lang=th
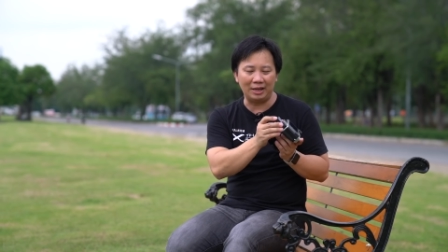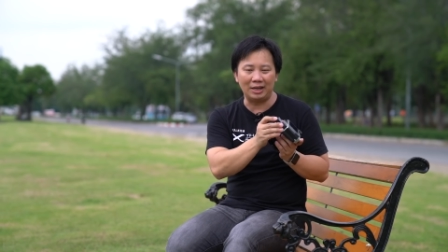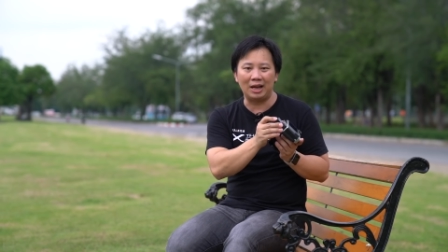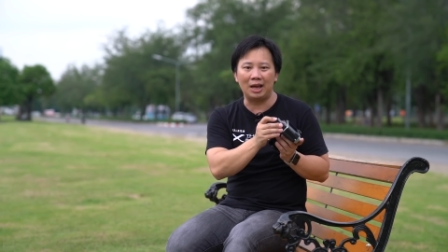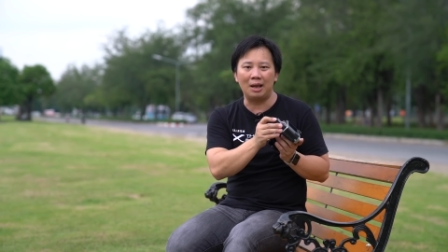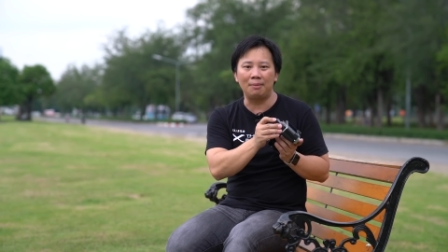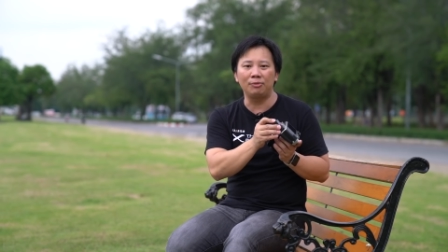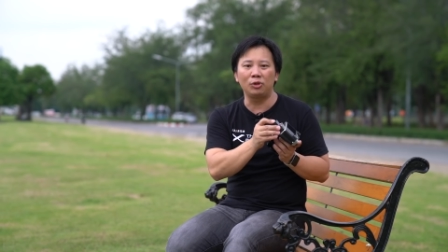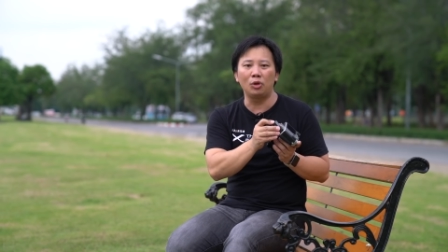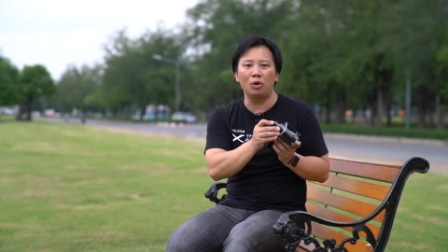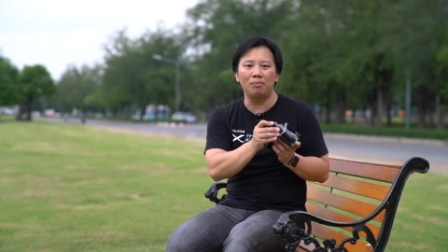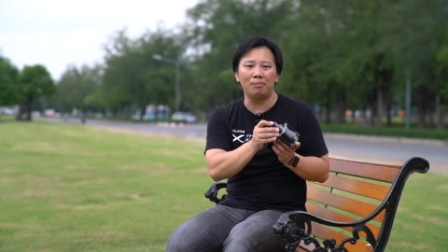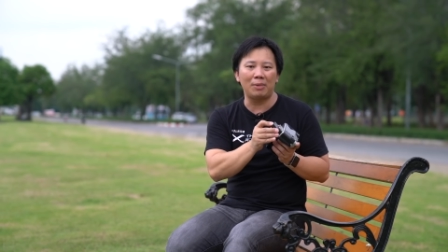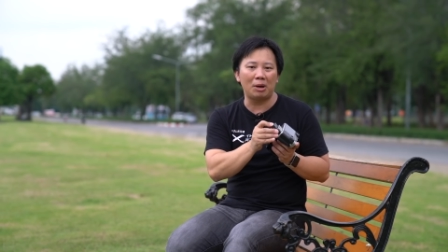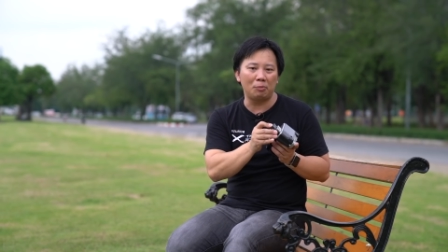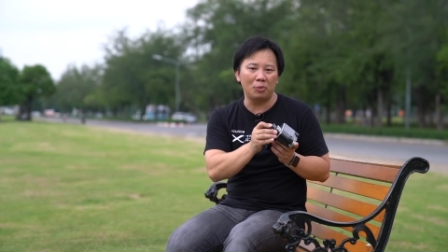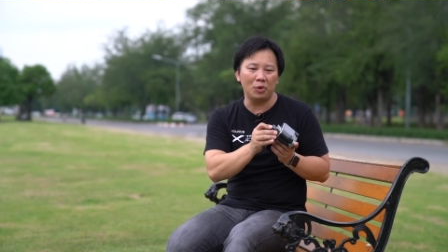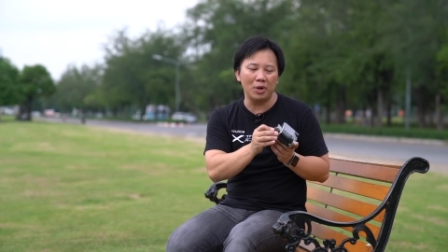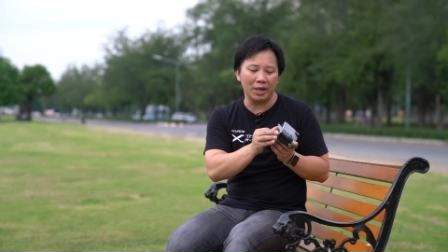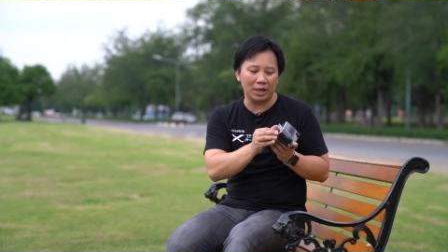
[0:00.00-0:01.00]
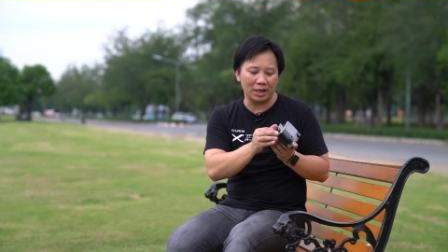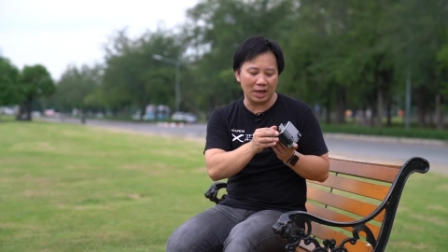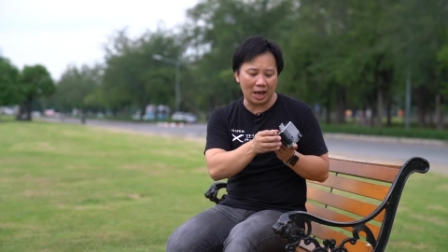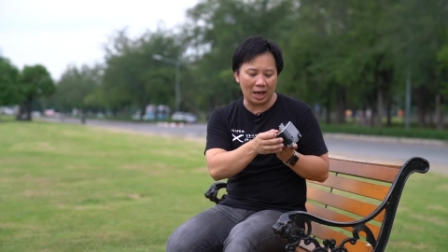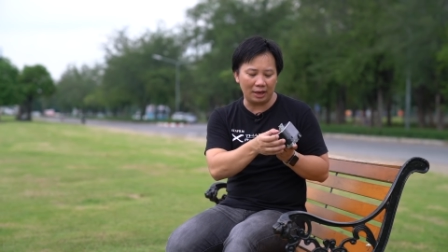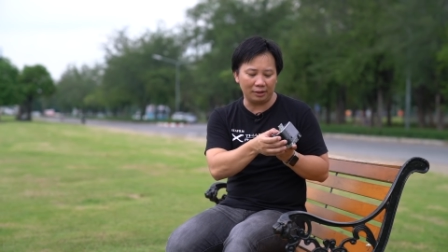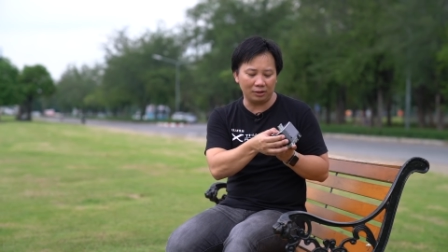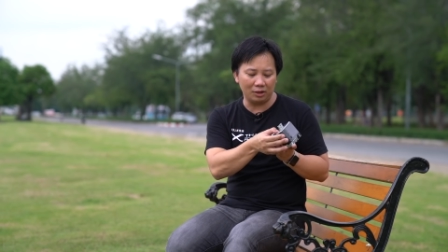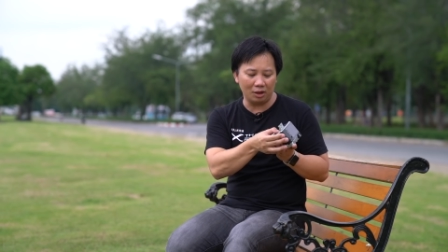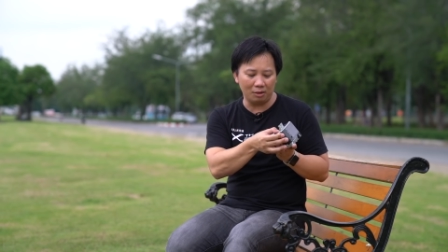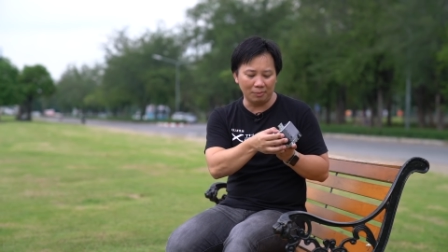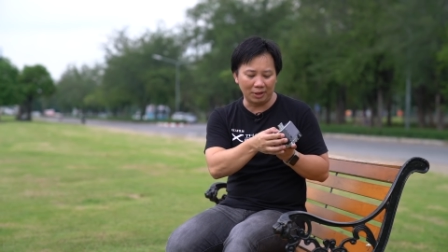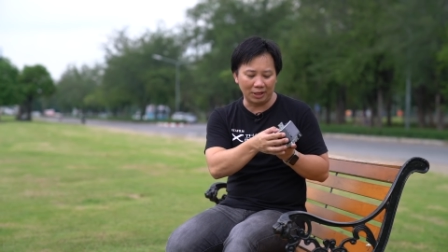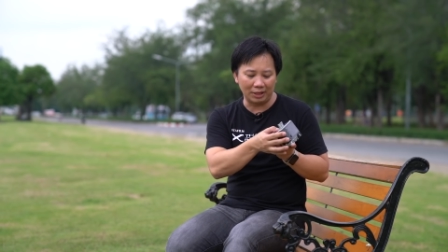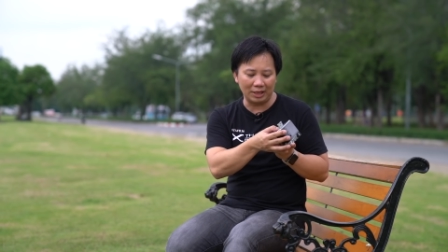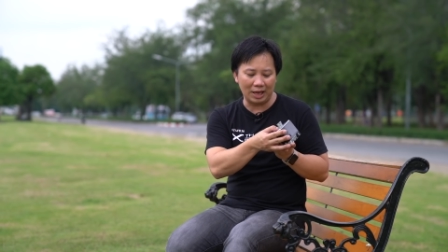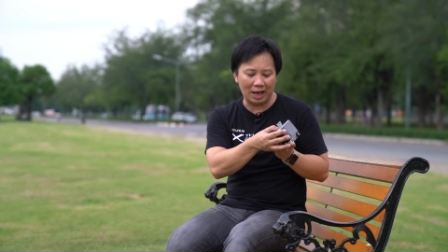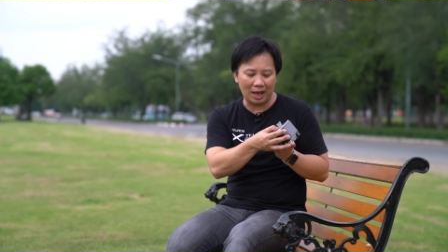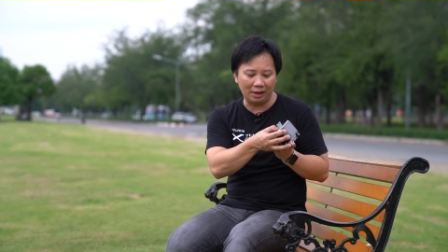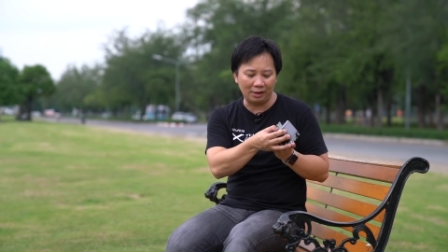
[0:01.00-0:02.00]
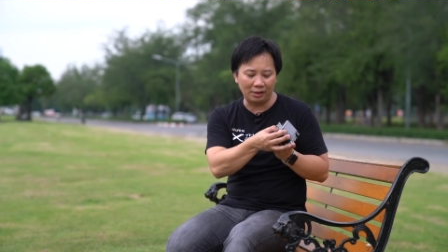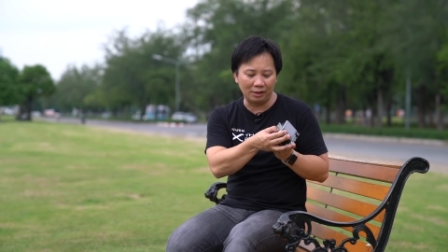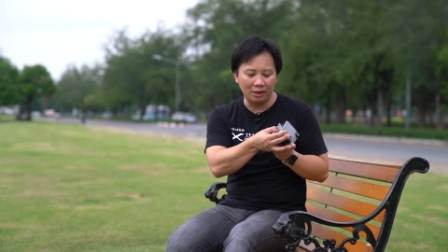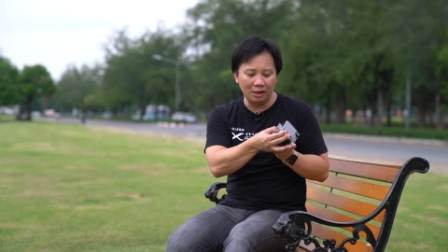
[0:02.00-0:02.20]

นะครับ ตัว memory card ก็เหมือนกัน